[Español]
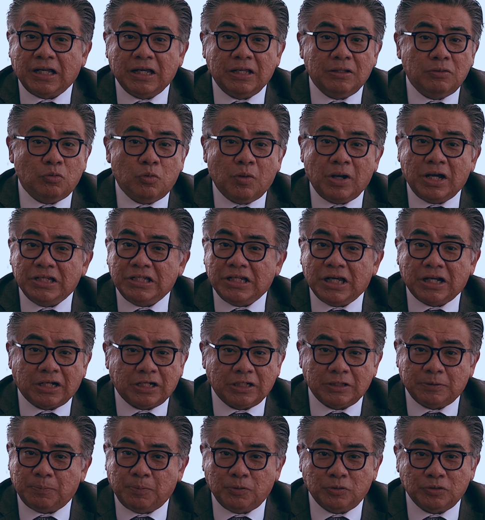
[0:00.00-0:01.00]
que no haya
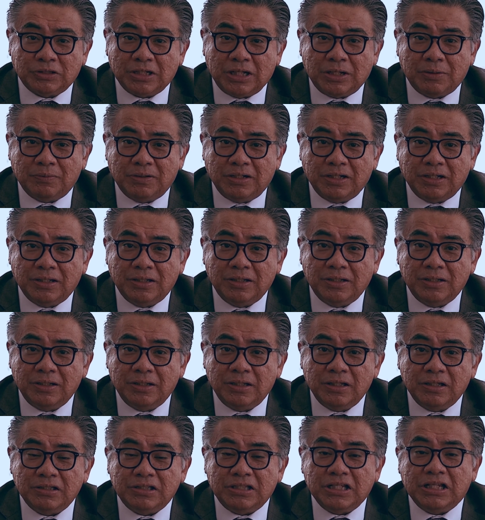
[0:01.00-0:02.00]
responsable.
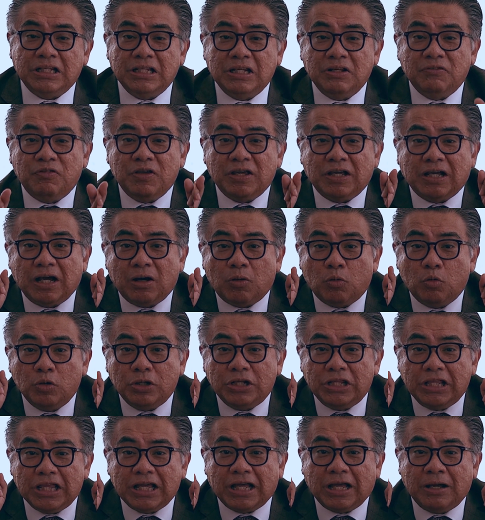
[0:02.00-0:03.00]
Significa
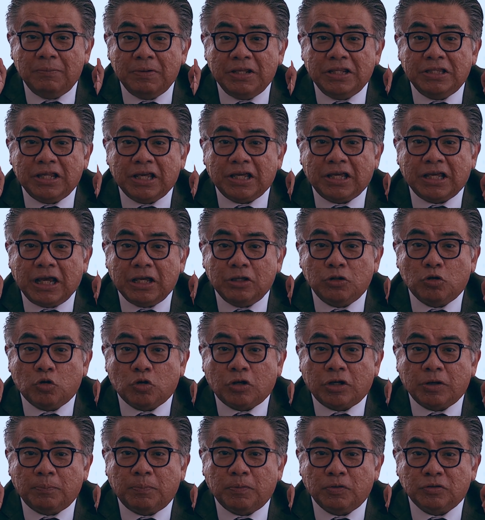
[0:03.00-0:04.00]
jurídicamente que hay dos
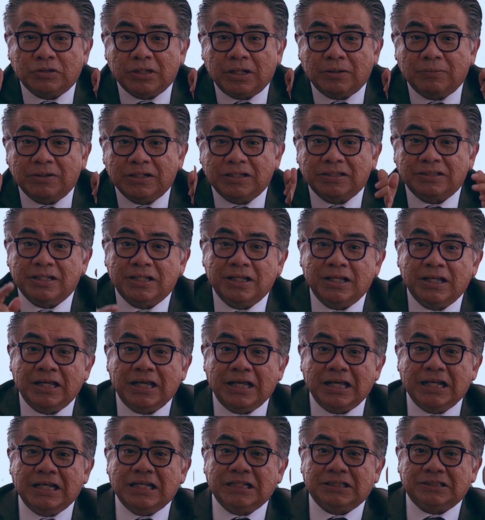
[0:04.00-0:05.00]
responsables,
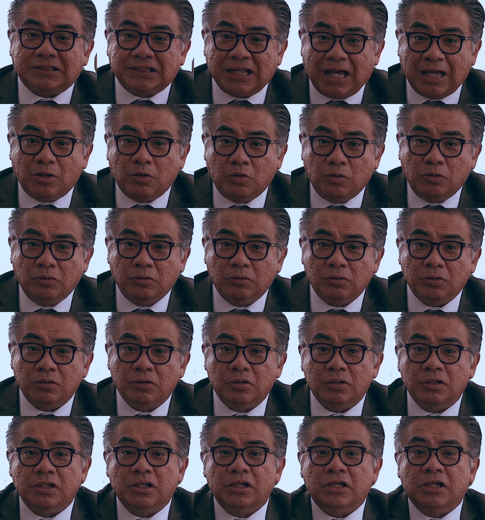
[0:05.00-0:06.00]
el Estado
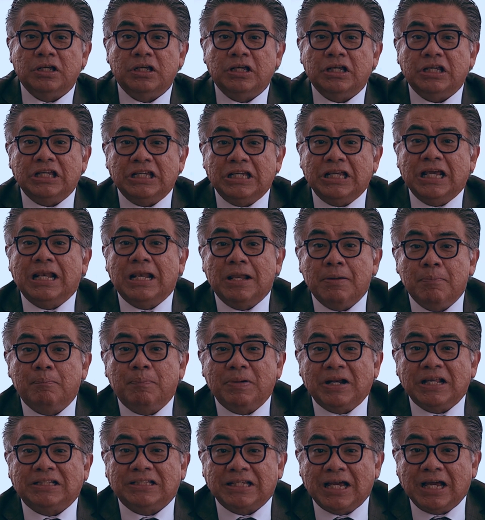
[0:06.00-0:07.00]
y el
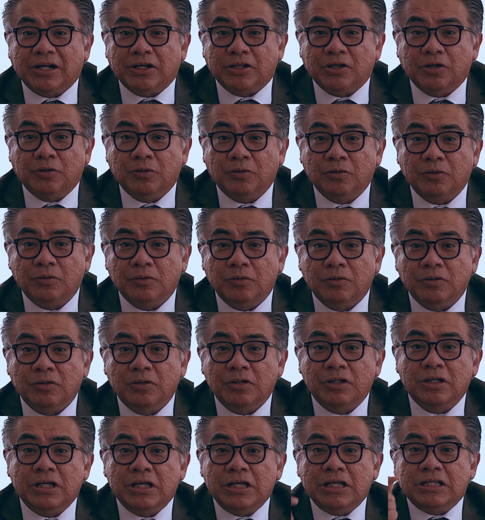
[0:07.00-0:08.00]
empresario.
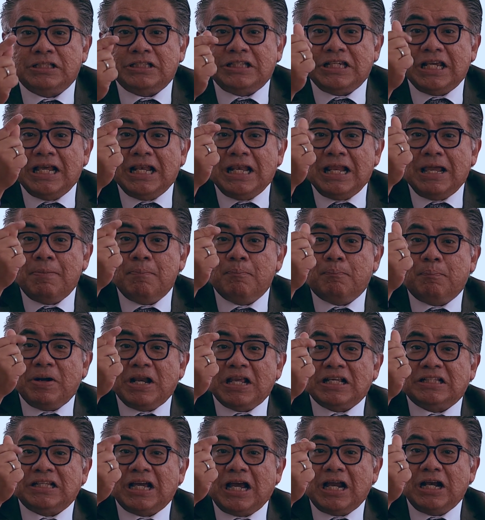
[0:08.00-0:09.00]
Si el
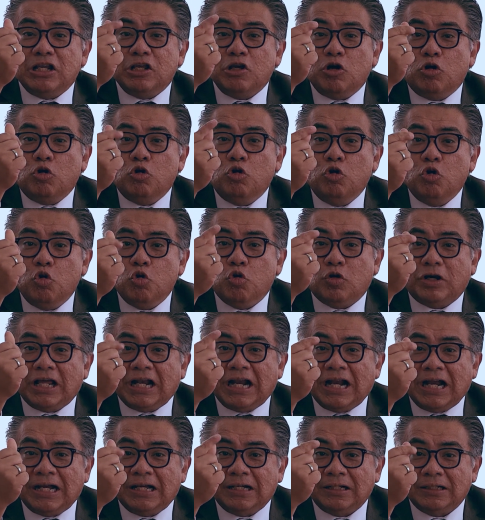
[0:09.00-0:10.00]
empresario
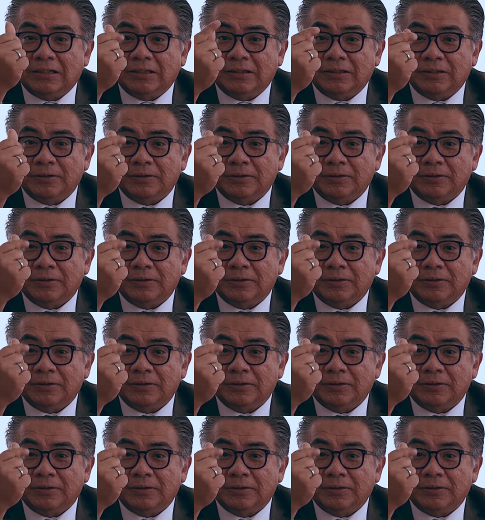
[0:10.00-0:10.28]
lucra